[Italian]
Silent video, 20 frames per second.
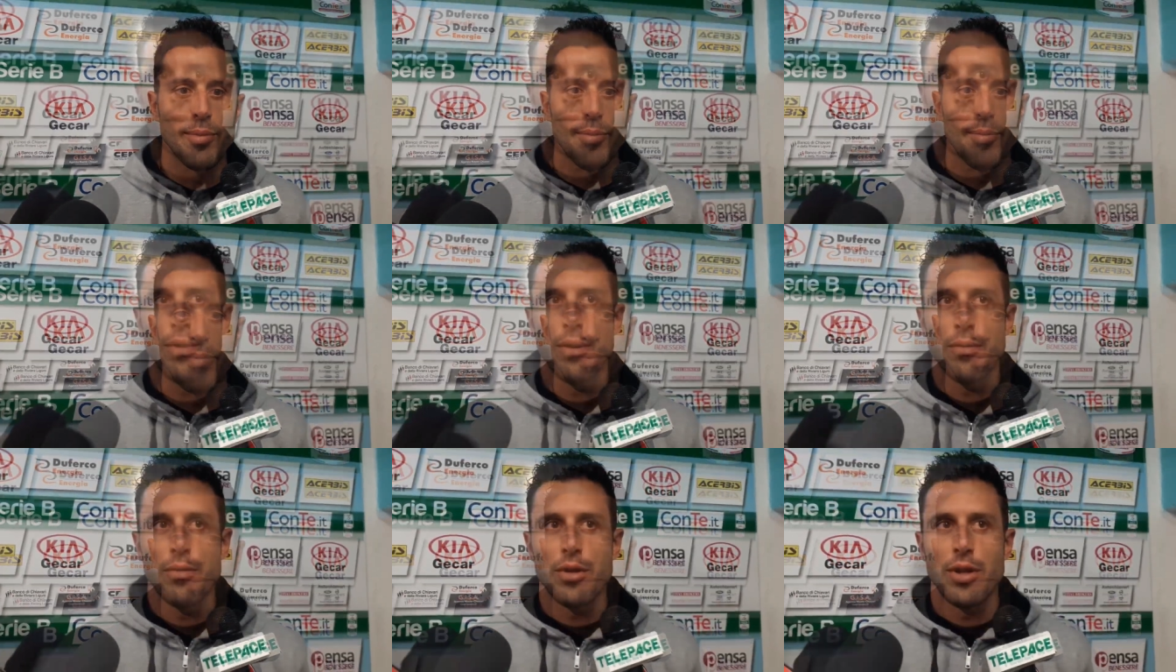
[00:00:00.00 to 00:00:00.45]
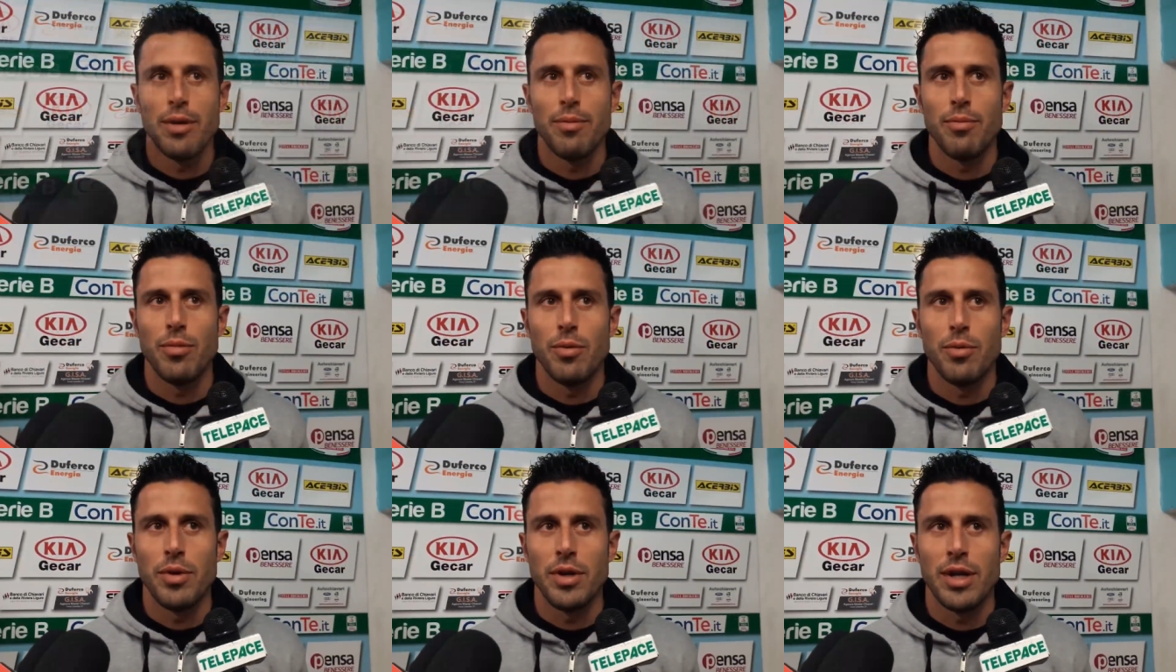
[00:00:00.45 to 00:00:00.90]
Abbiamo
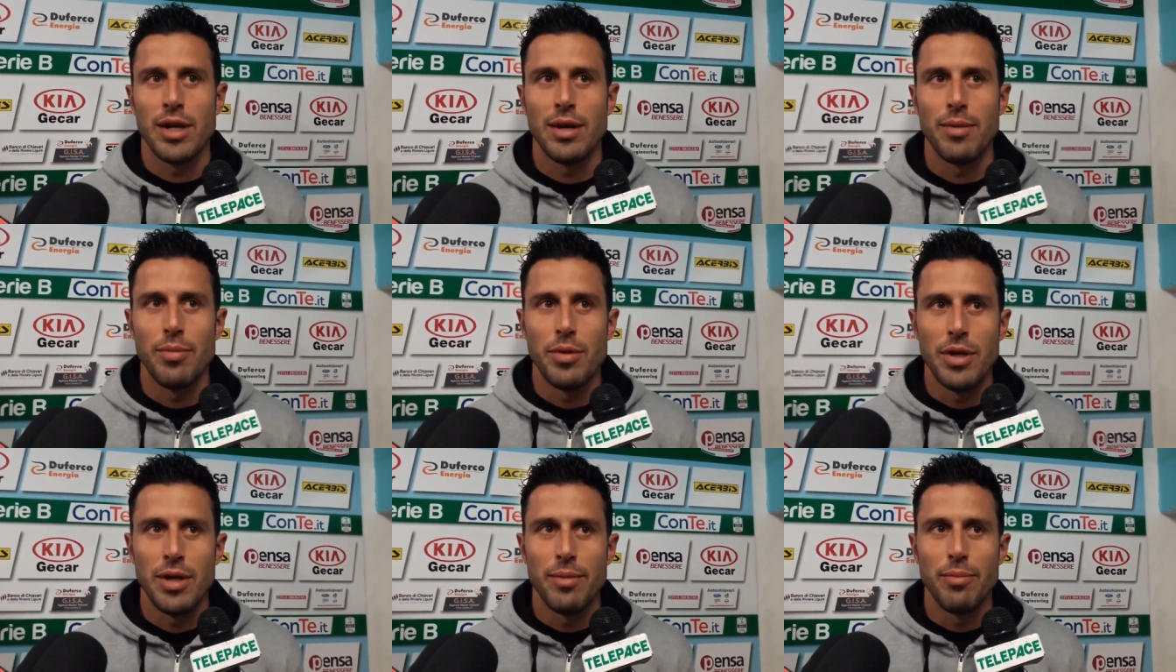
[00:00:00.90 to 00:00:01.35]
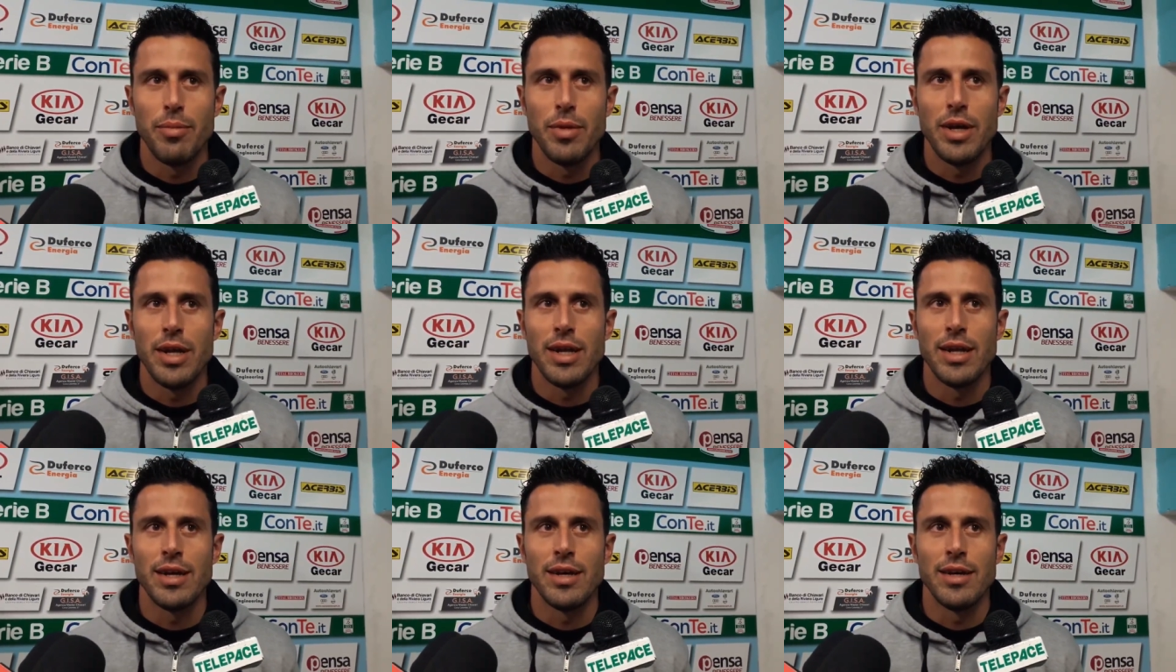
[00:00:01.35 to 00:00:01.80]
tempo per capire
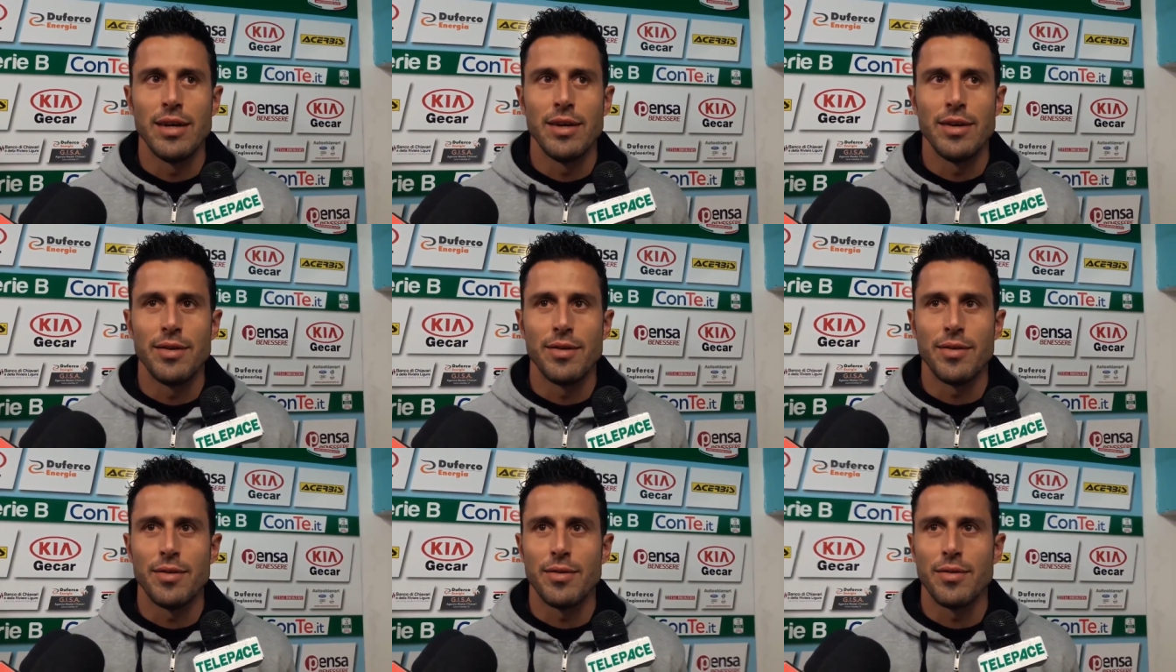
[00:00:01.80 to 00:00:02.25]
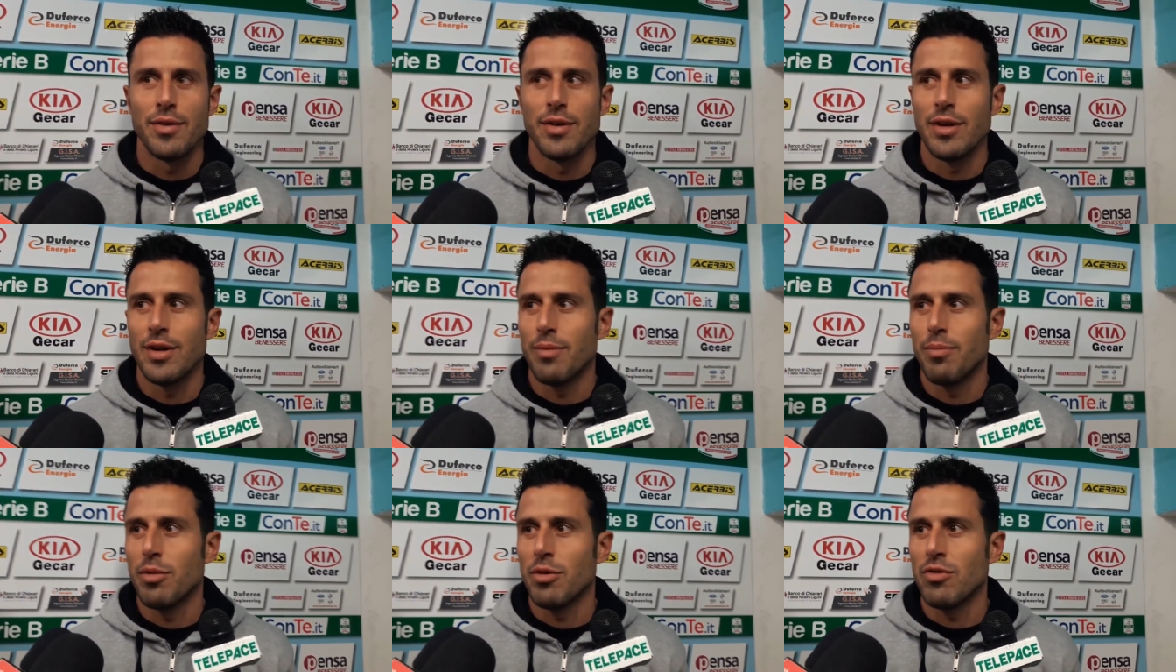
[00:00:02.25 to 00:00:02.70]
bene quelle
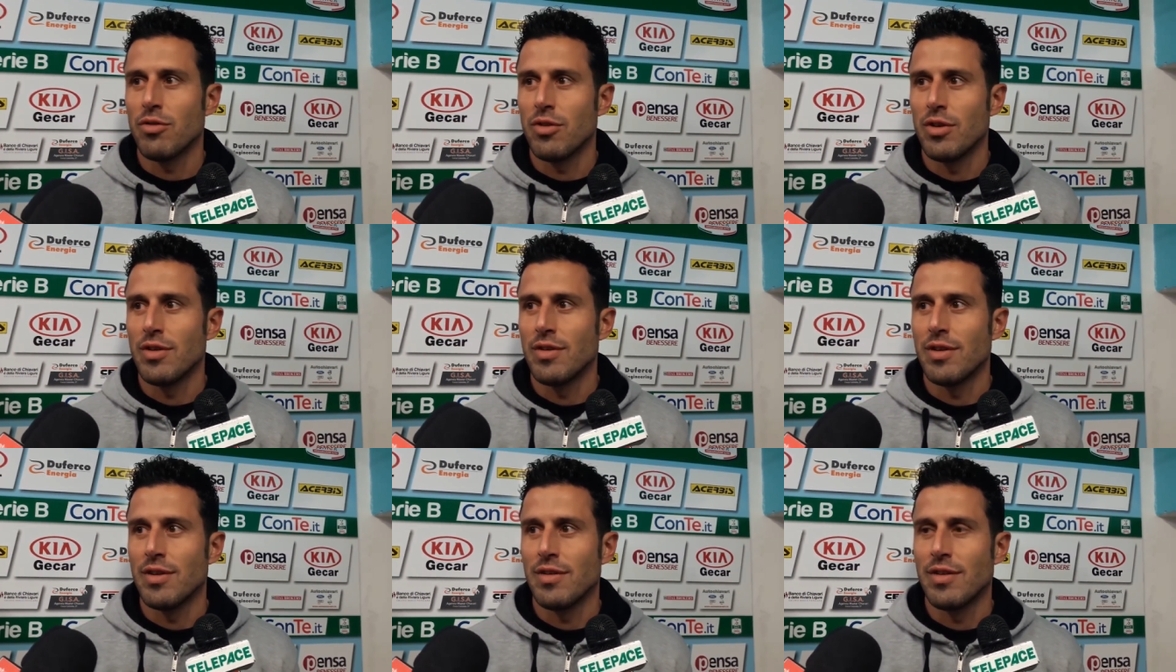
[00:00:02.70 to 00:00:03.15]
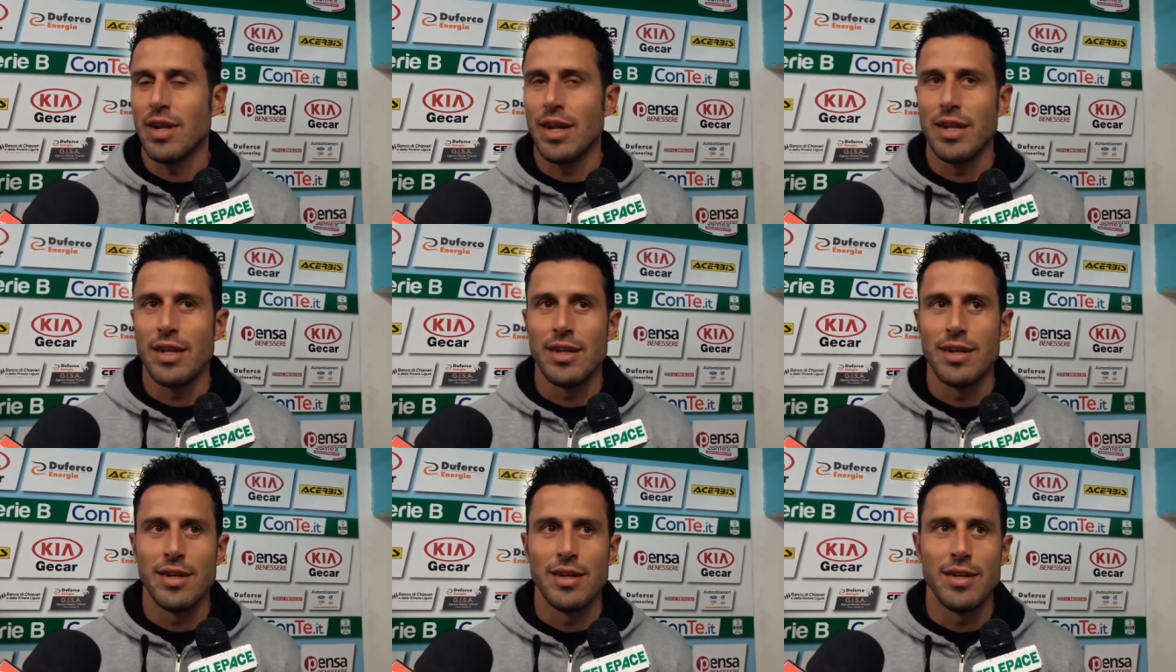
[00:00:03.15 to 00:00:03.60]
che possono essere
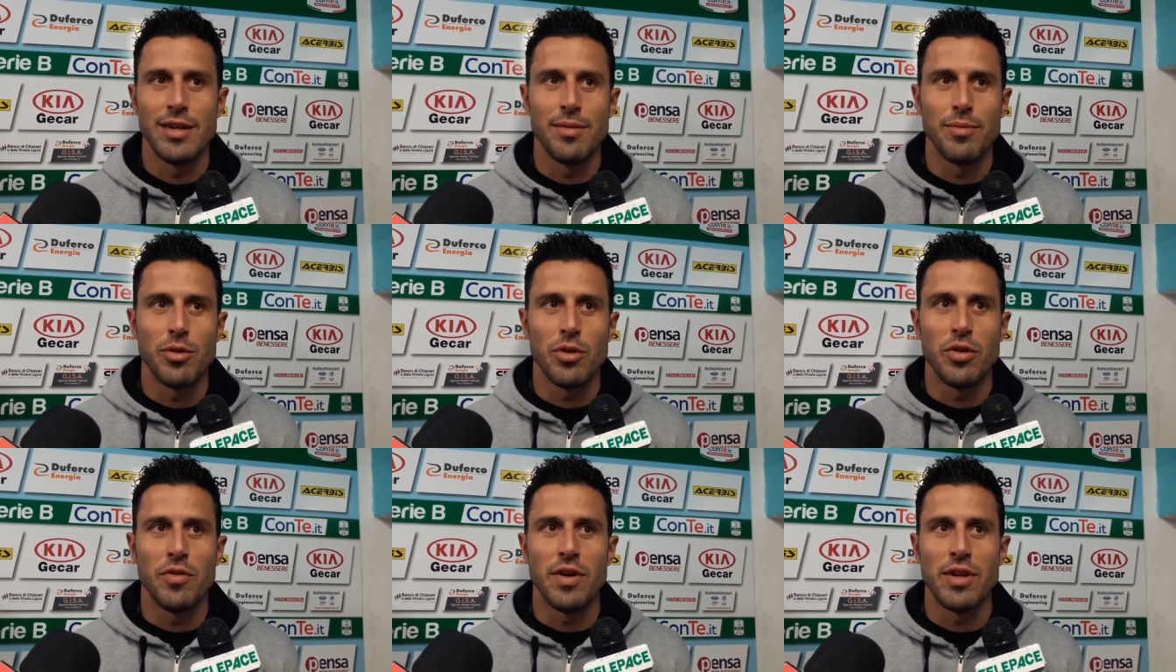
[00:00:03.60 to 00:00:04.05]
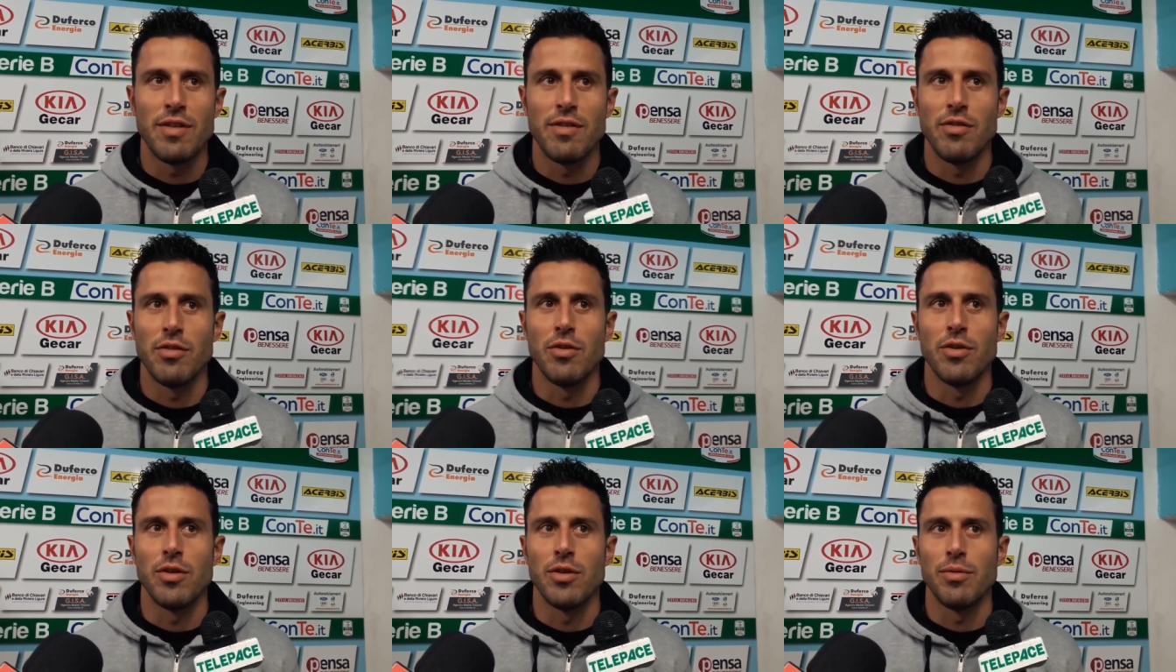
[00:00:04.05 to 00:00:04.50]
state
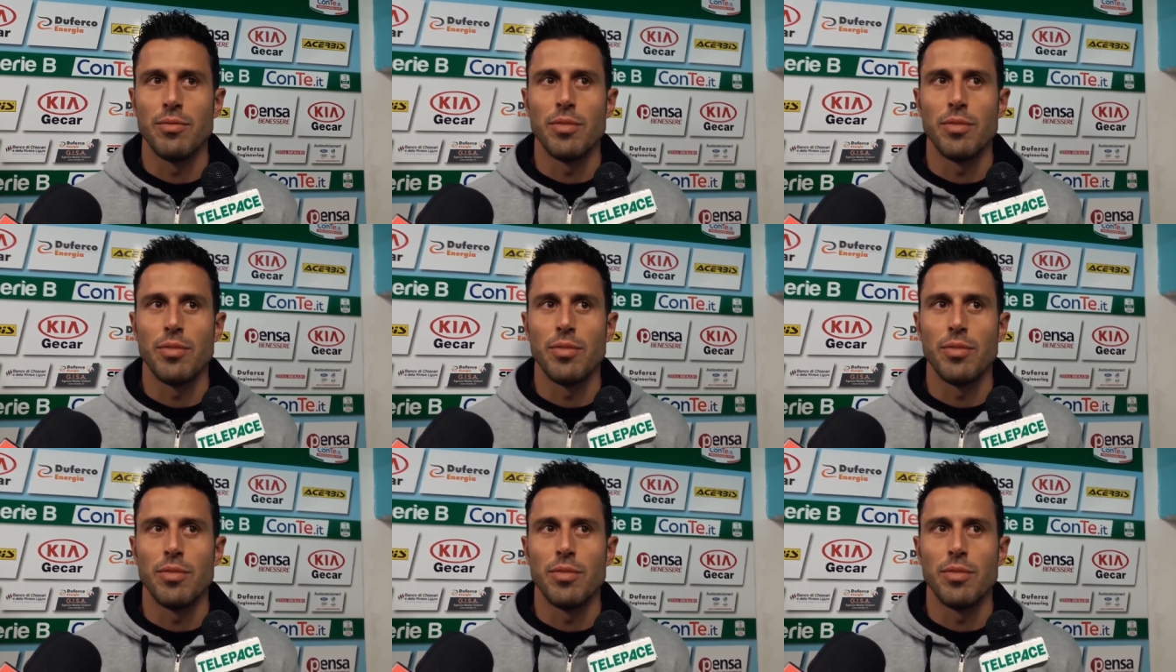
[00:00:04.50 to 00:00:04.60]
motivazioni,